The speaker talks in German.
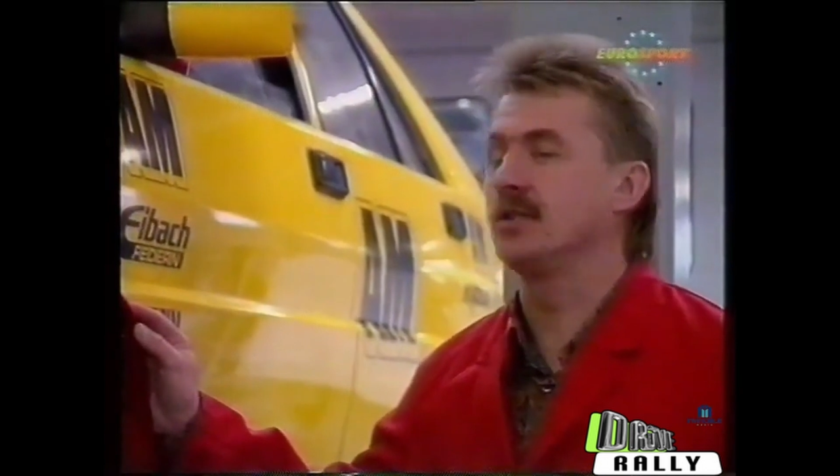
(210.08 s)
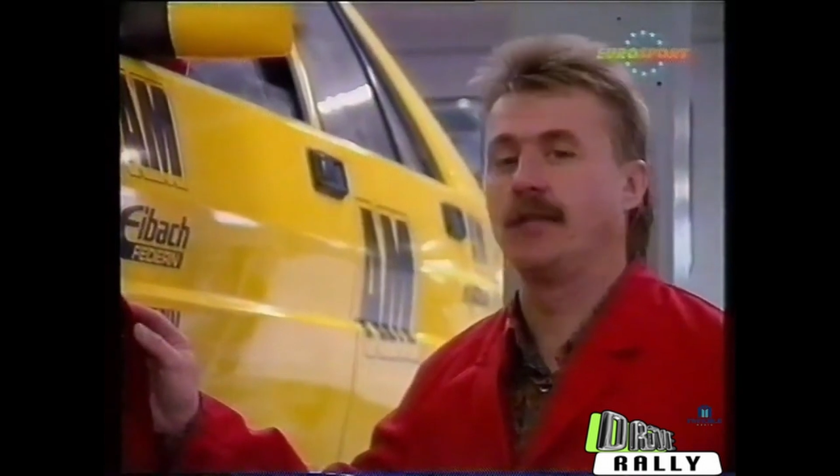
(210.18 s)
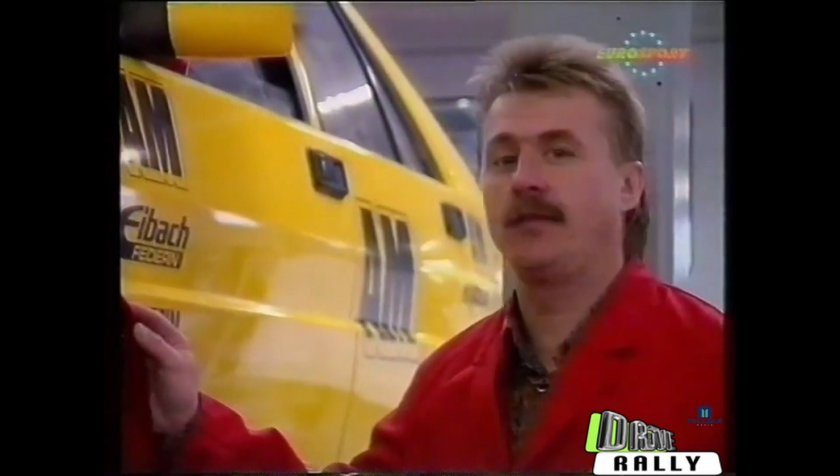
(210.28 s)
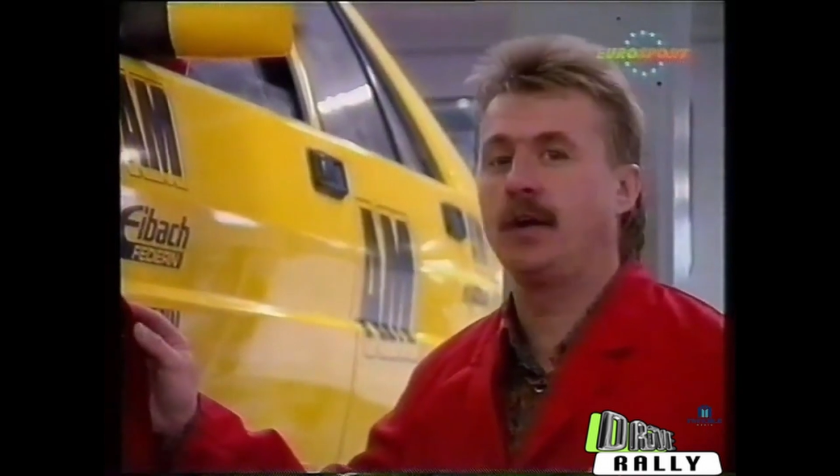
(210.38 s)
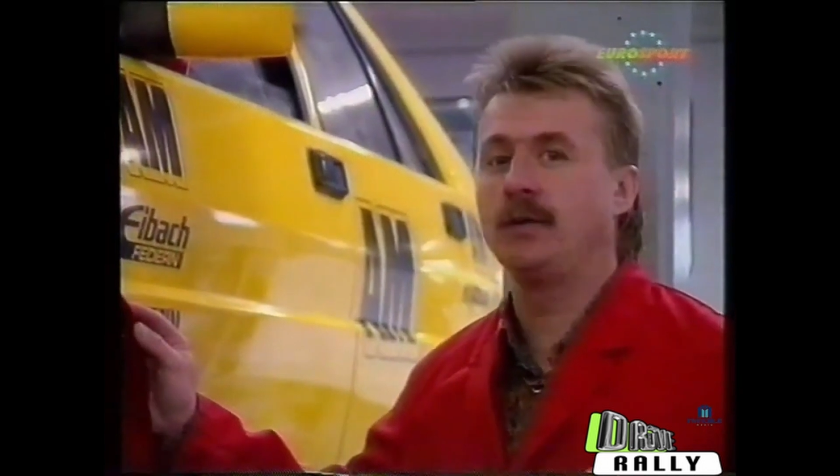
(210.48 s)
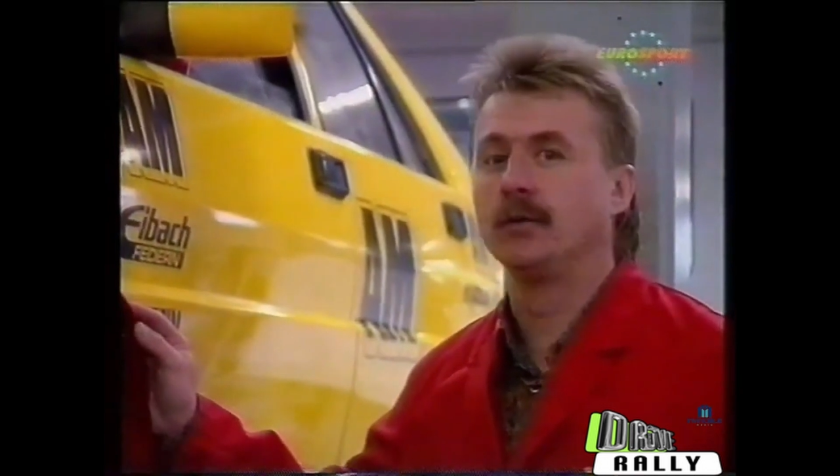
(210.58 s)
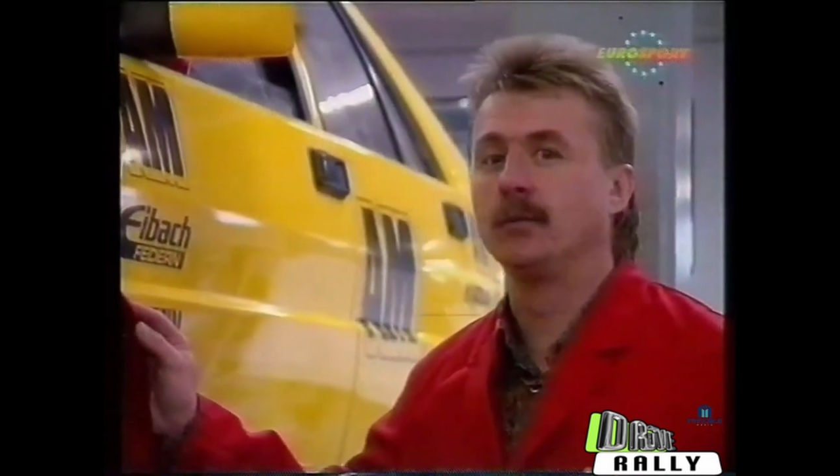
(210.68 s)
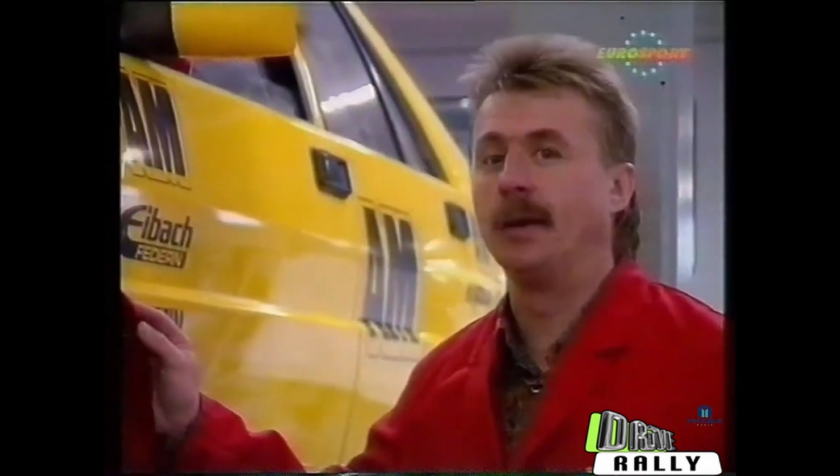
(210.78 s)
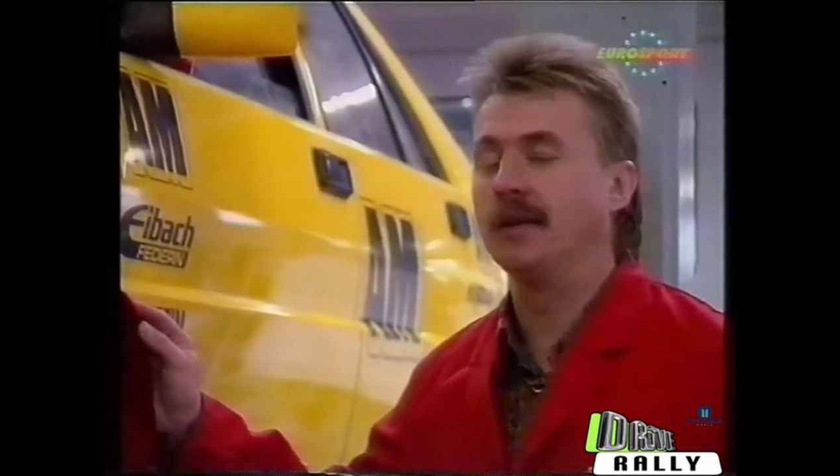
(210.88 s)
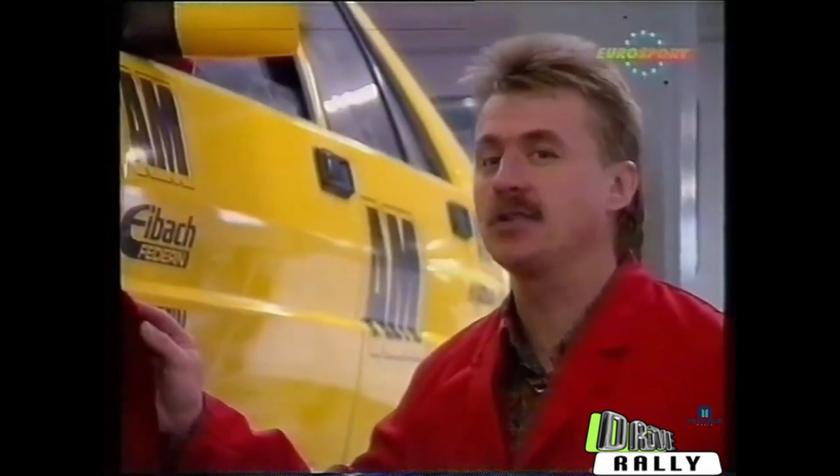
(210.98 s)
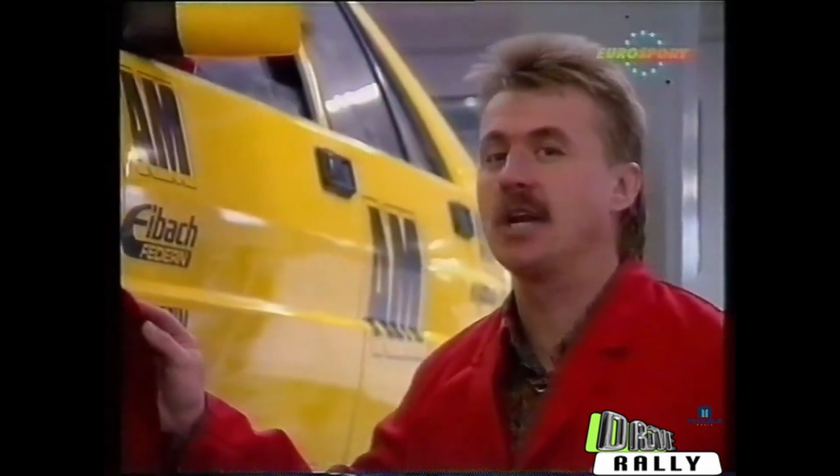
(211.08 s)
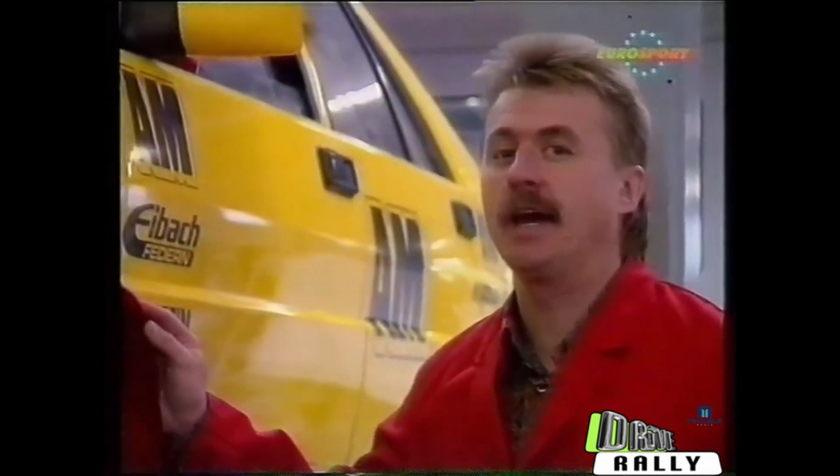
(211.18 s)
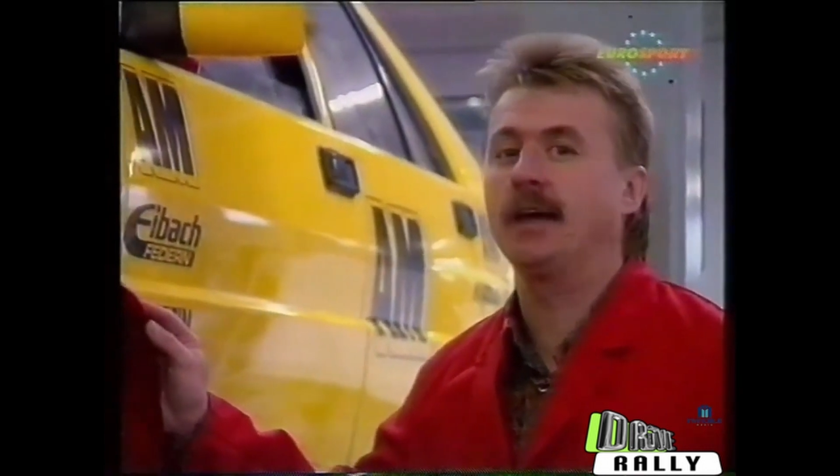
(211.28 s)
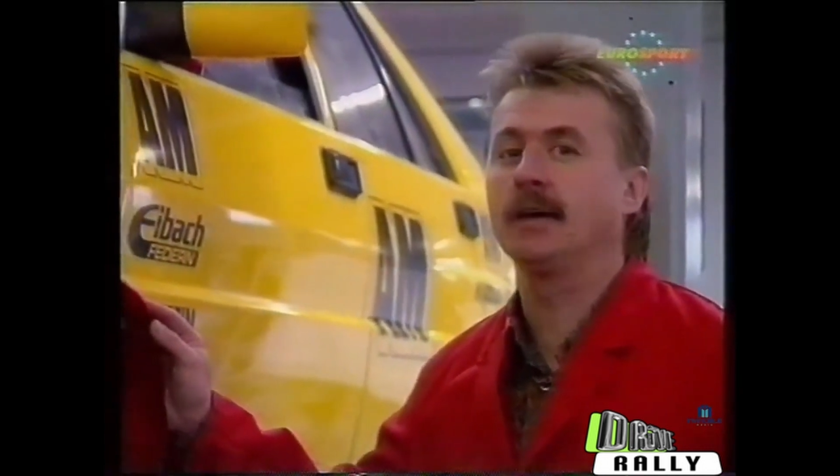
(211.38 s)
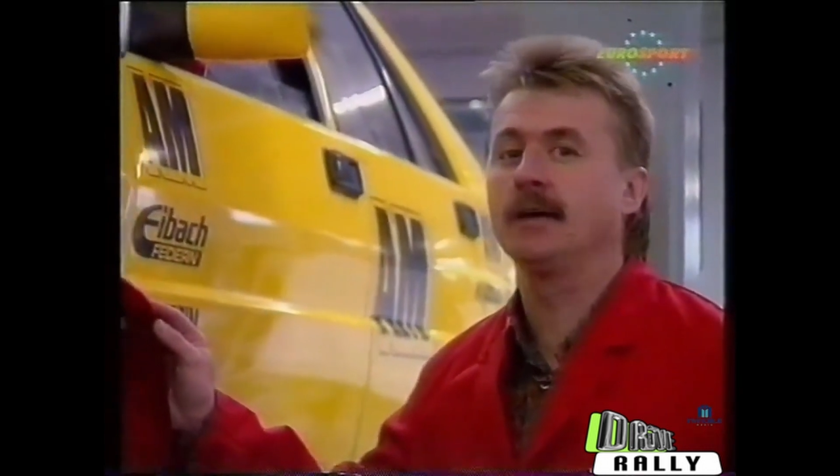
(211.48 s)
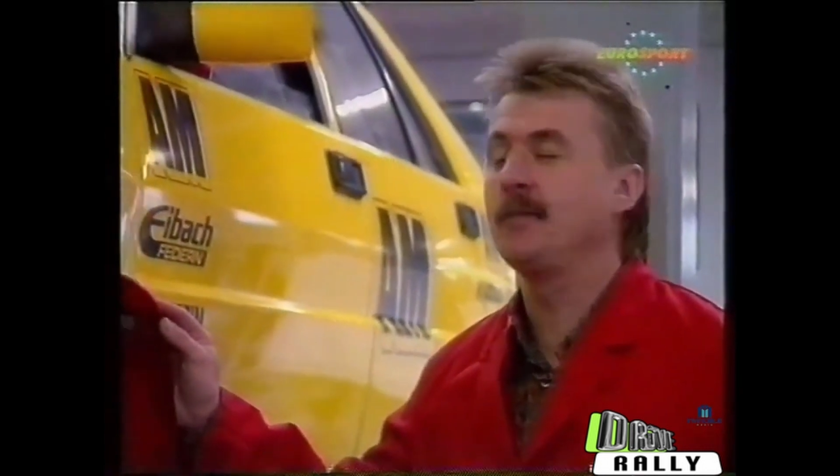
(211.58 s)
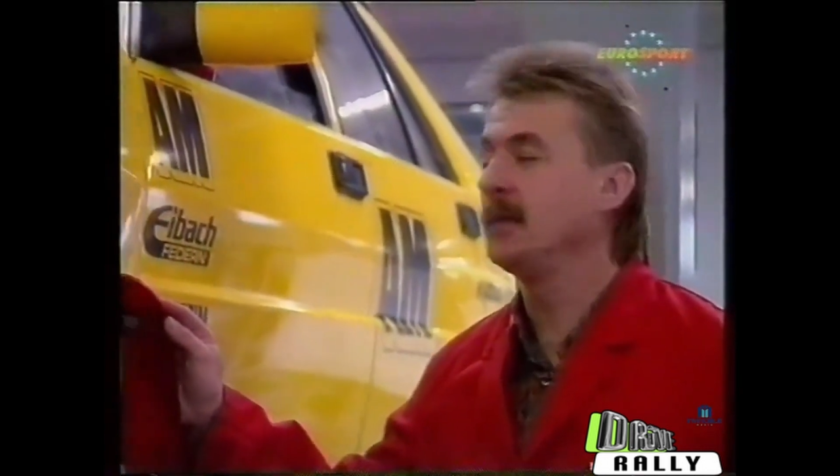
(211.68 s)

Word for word: Stefan und Bernd Schleicher,